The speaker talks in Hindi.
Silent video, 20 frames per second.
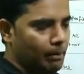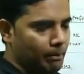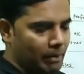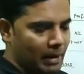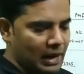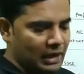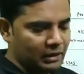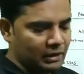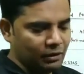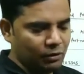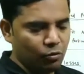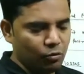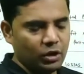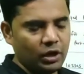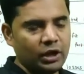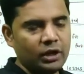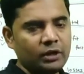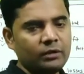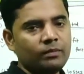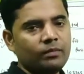अब बात
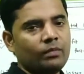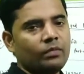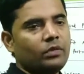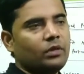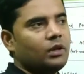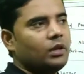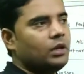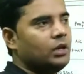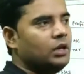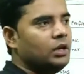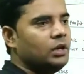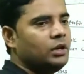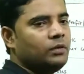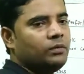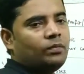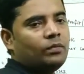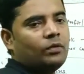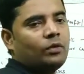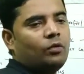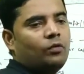करोगे कि
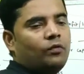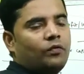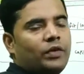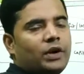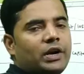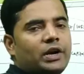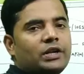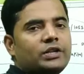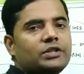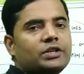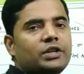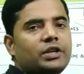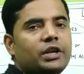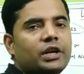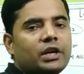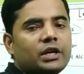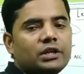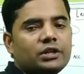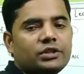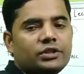वट इज
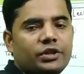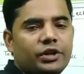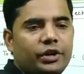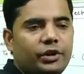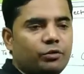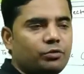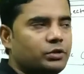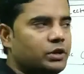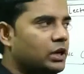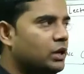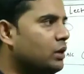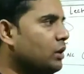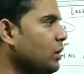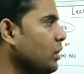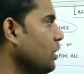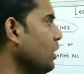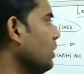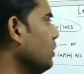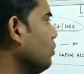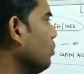रिकन्स्टिट्यूशन
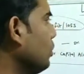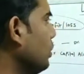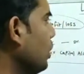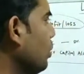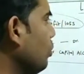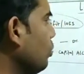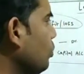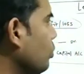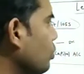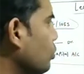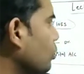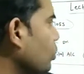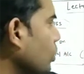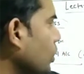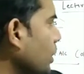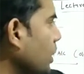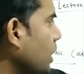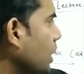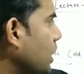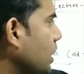तो देखो दोस्तों
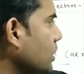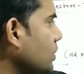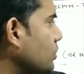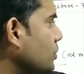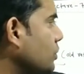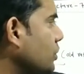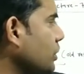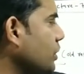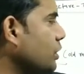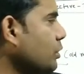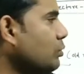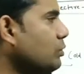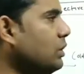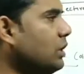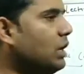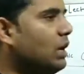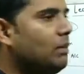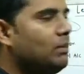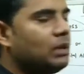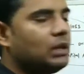
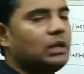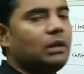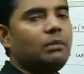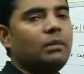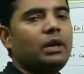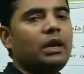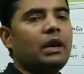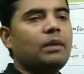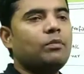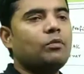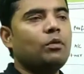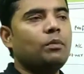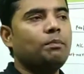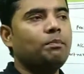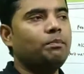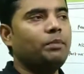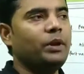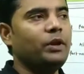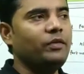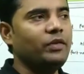रिकन्स्टिट्यूशन का मतलब मैंने आपको
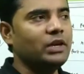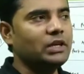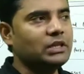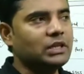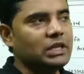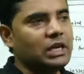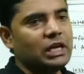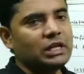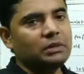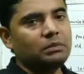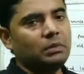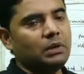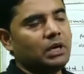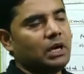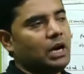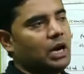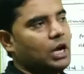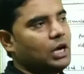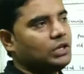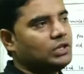प्रीवियस क्लास में
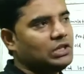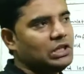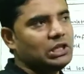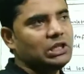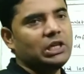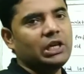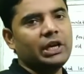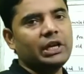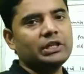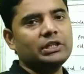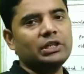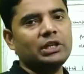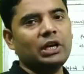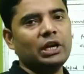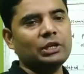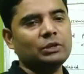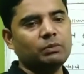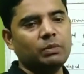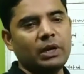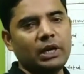अच्छे तरीके से
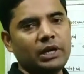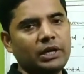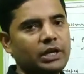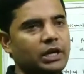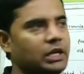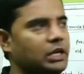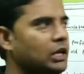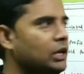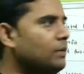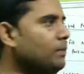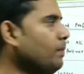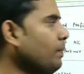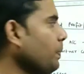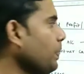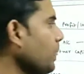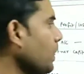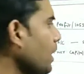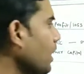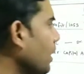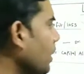एक्सप्लेन किया था
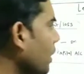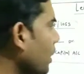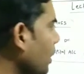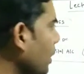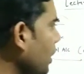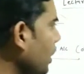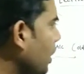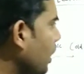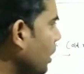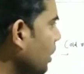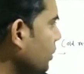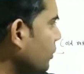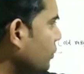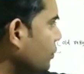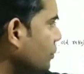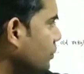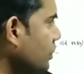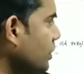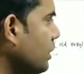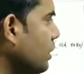
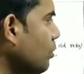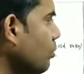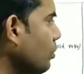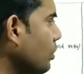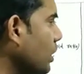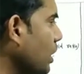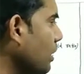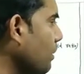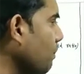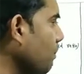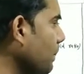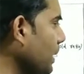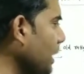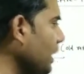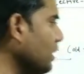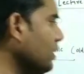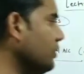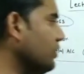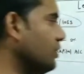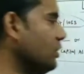रिकन्स्टिट्यूटन
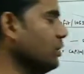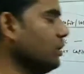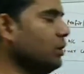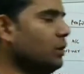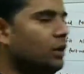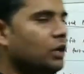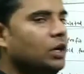मीन्स